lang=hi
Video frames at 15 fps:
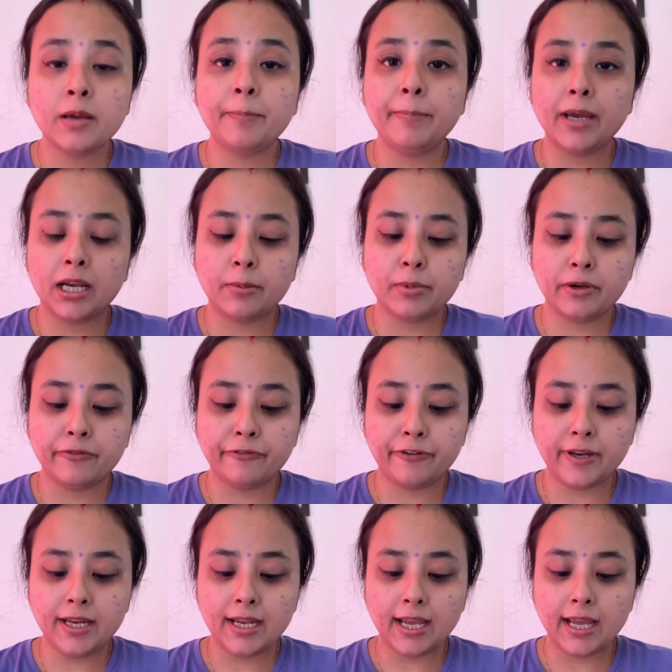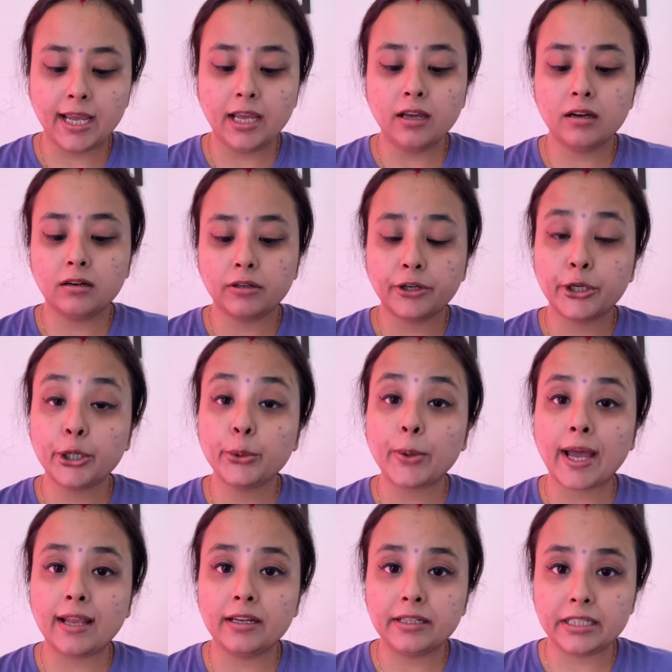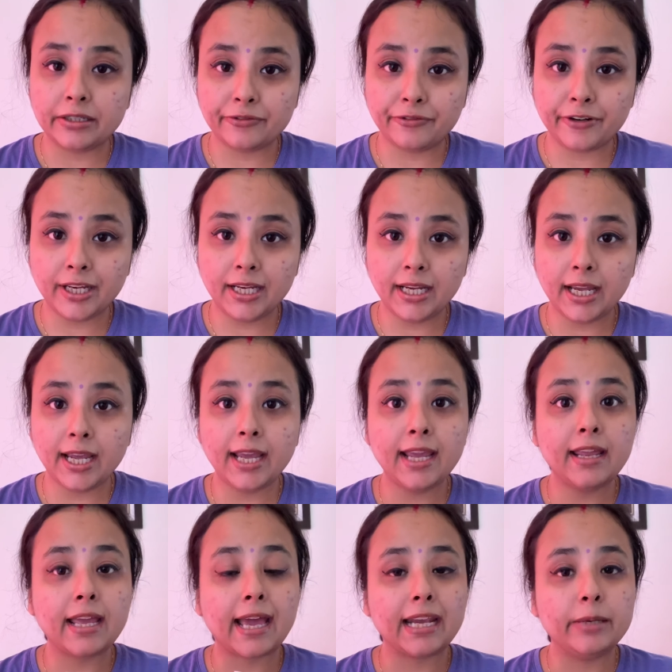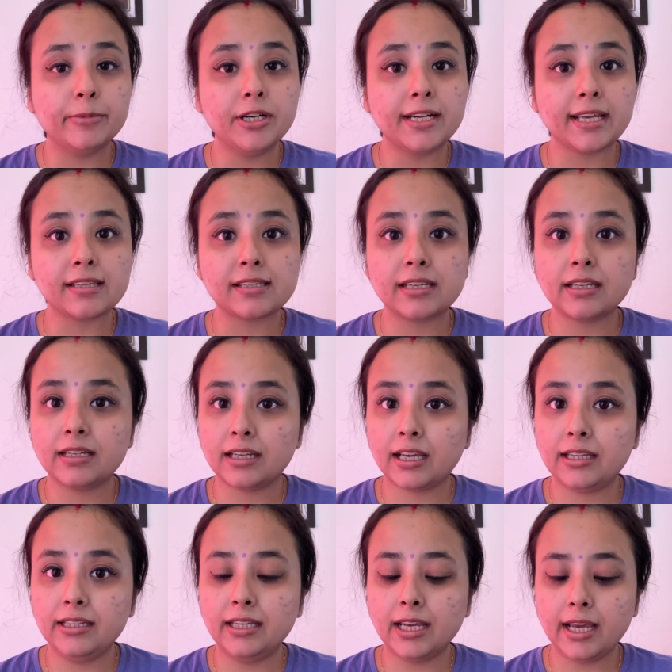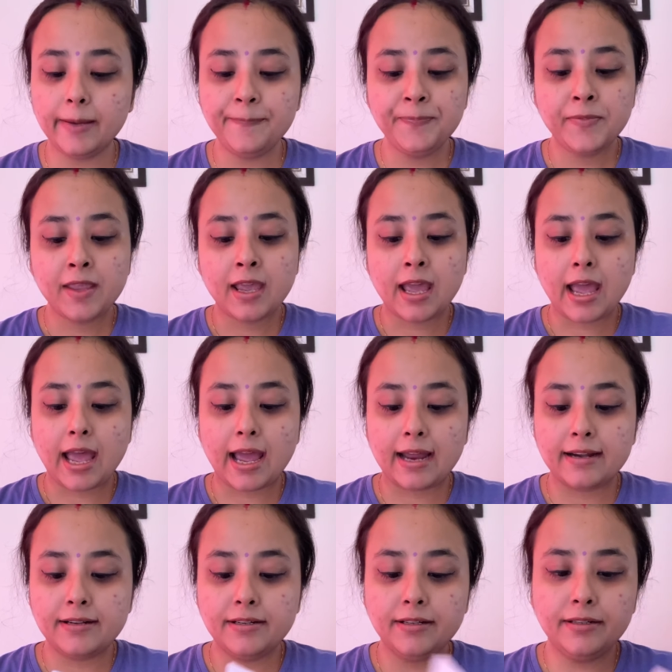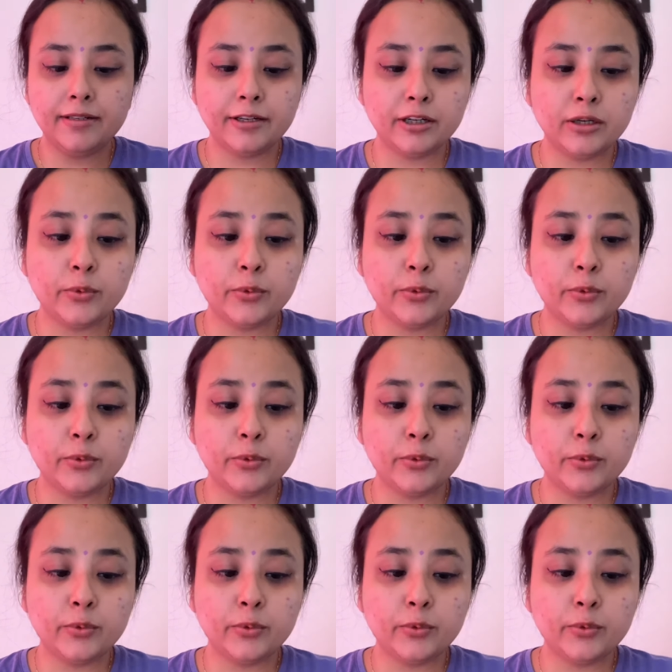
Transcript: पैराबिन फ्री है क्रूएलिटी फ्री है एनिमल टेस्टेड नहीं है एंड